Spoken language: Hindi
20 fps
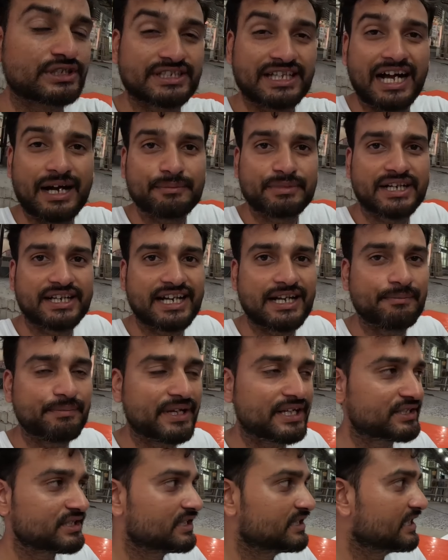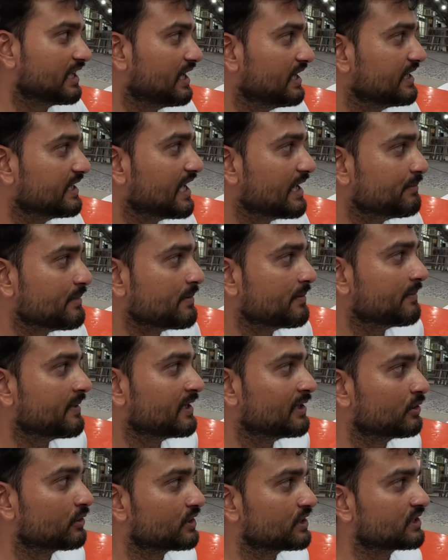तो शाम के टाइम पे एक चीज़ यहाँ ईरान में भी
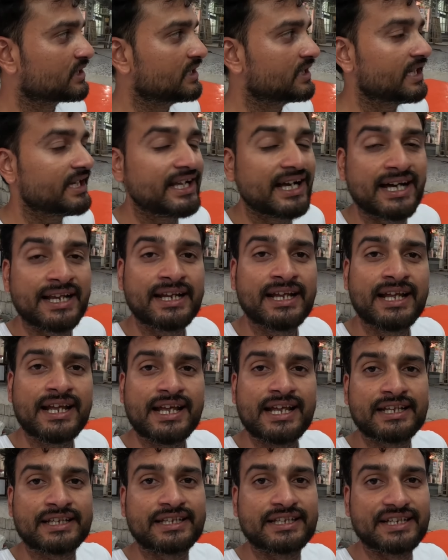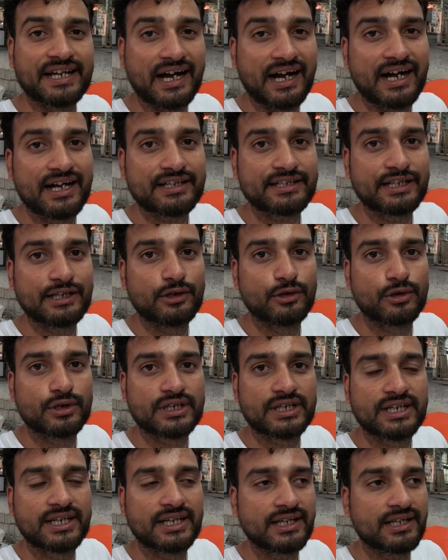मैंने नोटिस की ना यार कि यहाँ के
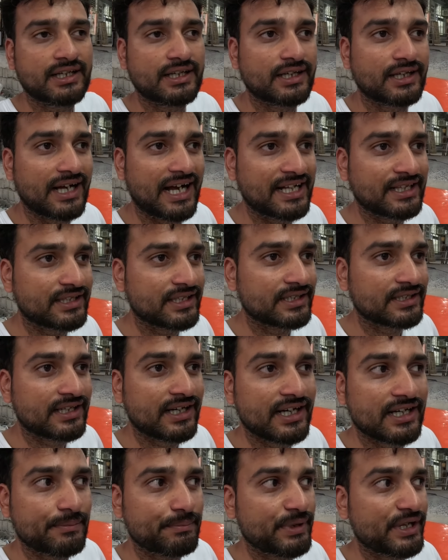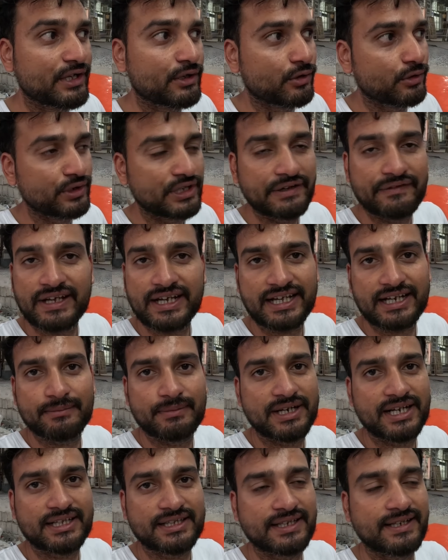लोग ना आई थिंक घर पे रोटी वगैरह
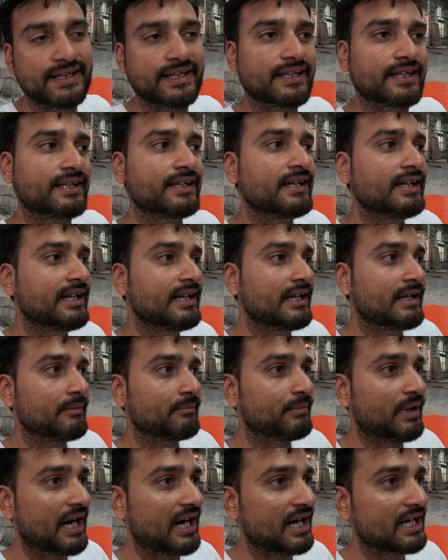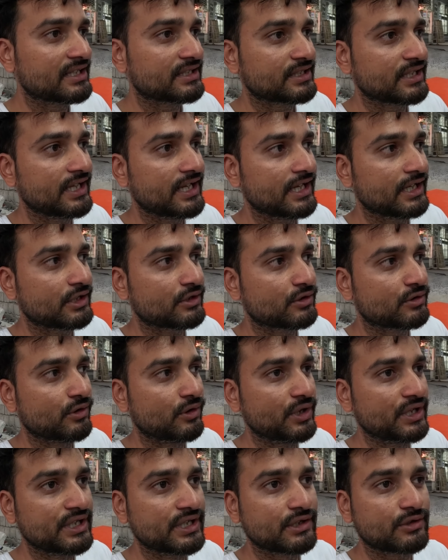बनाते नहीं हैं बाहर से
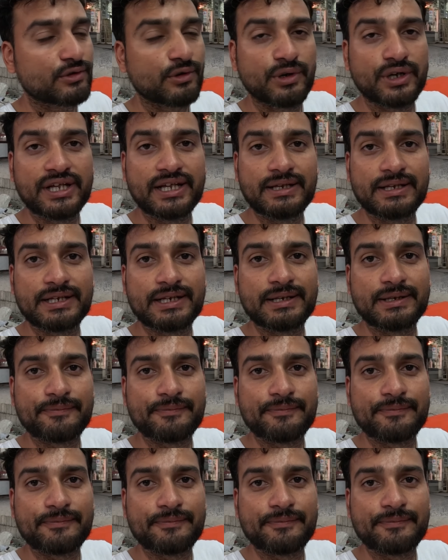कोई ना कोई